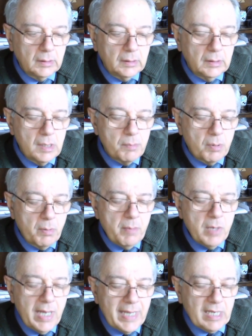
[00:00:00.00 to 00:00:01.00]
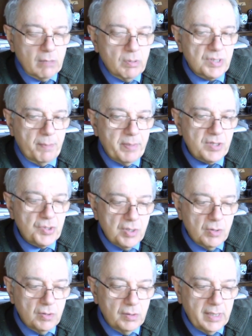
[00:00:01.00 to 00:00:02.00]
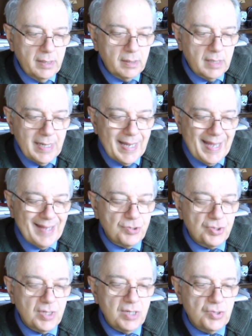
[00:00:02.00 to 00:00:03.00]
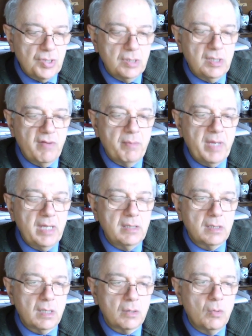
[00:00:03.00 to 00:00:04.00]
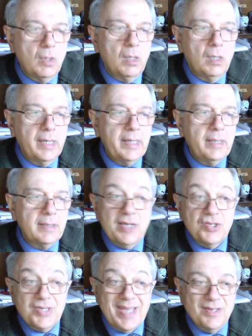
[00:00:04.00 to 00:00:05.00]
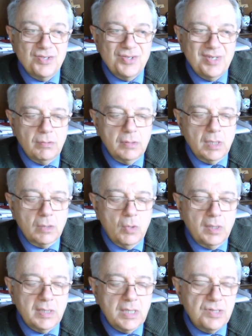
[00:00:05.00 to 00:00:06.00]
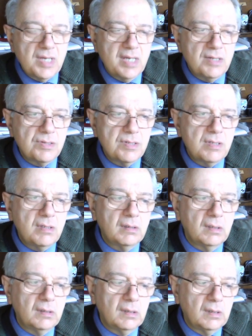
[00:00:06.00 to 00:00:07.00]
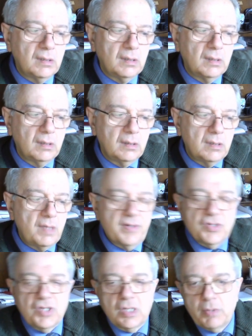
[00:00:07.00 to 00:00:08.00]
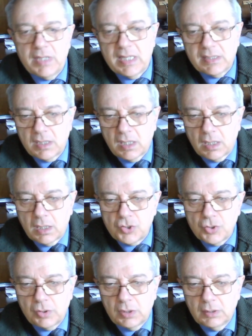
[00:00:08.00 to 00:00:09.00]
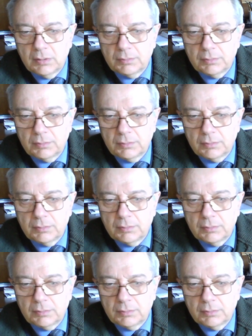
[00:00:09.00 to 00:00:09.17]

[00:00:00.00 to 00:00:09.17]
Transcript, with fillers: Il problema è che questa passione, che nasce istintivamente dal cuore, dai sensi, non dal cuore, dai sensi, deve essere guidata dalla ragione.